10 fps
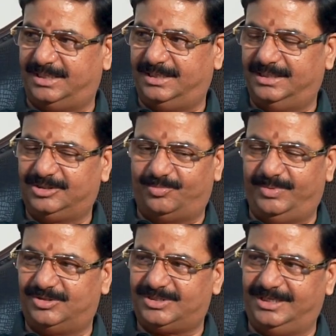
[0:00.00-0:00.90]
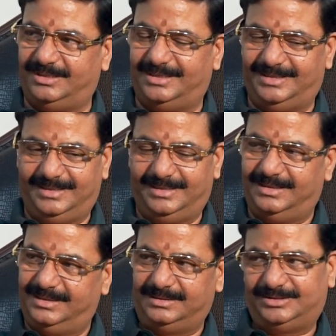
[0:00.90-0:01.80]
है तो मैं उसकी
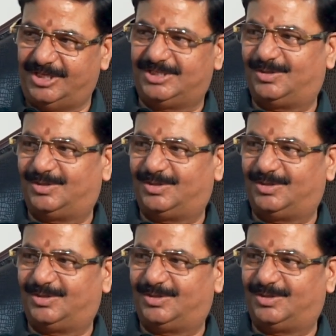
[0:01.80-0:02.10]
दे